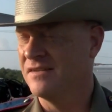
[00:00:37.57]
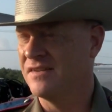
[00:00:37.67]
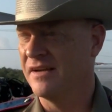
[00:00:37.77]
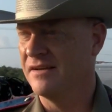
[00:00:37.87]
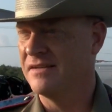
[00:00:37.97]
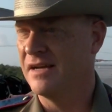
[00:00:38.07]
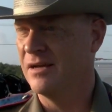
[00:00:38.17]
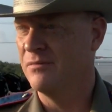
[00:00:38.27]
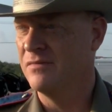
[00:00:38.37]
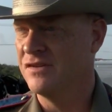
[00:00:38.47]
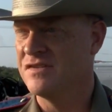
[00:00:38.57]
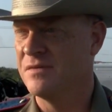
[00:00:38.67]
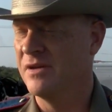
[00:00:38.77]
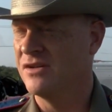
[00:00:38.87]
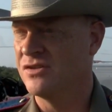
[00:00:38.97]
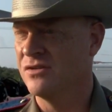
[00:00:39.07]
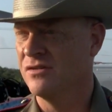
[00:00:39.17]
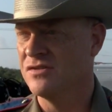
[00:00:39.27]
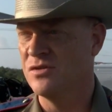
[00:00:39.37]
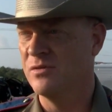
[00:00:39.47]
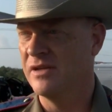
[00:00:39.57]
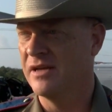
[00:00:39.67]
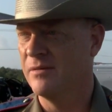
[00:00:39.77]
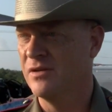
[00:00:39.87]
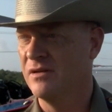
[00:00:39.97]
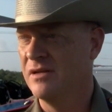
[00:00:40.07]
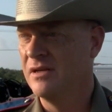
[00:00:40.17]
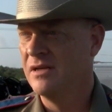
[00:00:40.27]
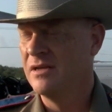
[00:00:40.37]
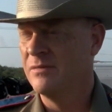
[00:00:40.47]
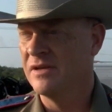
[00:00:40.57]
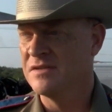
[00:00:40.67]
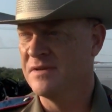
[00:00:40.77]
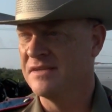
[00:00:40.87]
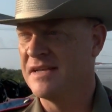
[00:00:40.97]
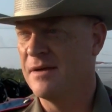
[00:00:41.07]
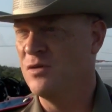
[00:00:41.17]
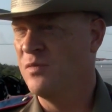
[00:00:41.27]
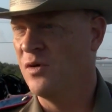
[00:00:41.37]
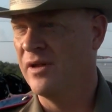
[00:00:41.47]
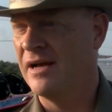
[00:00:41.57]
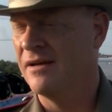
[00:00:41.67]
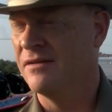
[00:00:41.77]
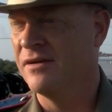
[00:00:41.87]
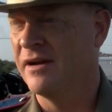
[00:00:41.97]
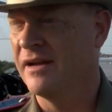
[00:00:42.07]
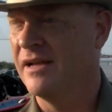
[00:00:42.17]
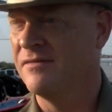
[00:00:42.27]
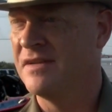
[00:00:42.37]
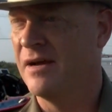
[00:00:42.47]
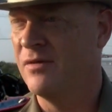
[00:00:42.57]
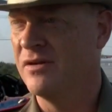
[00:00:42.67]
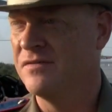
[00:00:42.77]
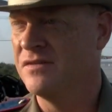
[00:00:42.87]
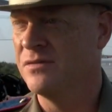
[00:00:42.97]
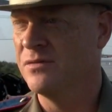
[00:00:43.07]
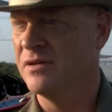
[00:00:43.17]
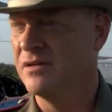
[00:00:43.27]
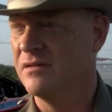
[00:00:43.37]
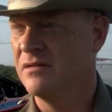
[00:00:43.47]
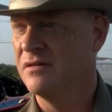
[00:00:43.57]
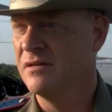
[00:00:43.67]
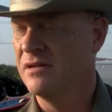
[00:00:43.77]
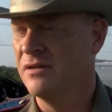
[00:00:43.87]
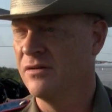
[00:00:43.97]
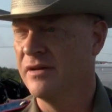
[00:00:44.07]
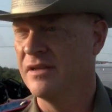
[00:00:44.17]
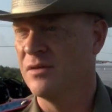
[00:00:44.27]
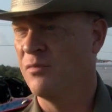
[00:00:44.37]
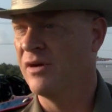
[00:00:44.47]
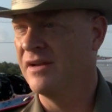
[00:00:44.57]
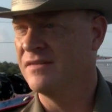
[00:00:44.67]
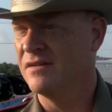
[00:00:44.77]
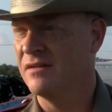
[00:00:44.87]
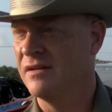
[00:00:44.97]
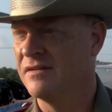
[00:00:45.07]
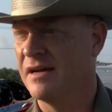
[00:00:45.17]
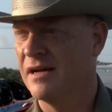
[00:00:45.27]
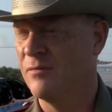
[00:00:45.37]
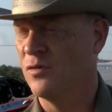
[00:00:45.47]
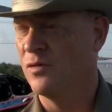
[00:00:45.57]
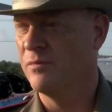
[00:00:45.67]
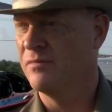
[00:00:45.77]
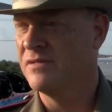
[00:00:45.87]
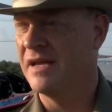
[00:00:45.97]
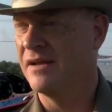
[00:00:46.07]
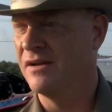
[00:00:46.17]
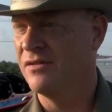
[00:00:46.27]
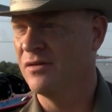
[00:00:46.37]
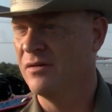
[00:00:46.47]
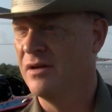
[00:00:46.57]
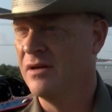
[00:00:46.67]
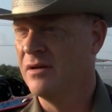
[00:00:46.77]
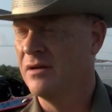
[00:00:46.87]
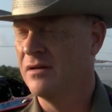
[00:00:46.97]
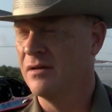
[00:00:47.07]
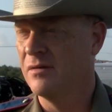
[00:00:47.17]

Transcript: veces antes de proceder para asegurarse de que nadie venga en camino, porque al avanzar uno no tiene el suficiente tiempo para reaccionar y frenar o tomar otra ruta.